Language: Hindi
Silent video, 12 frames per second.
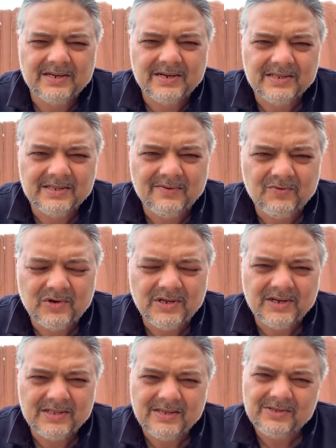खरीदना वो नहीं
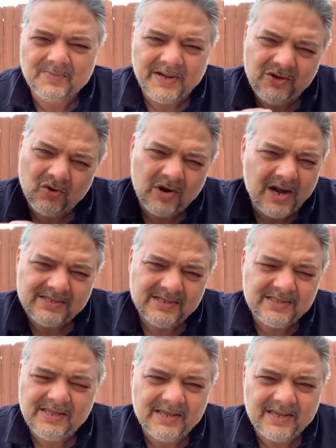खरीदना तुम्हारी औकात
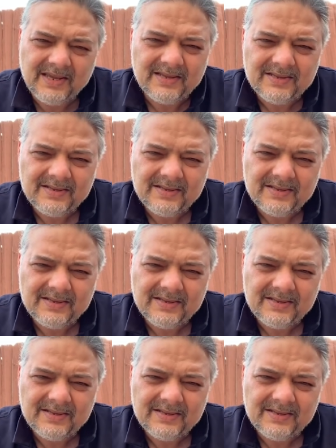इतनी है क्या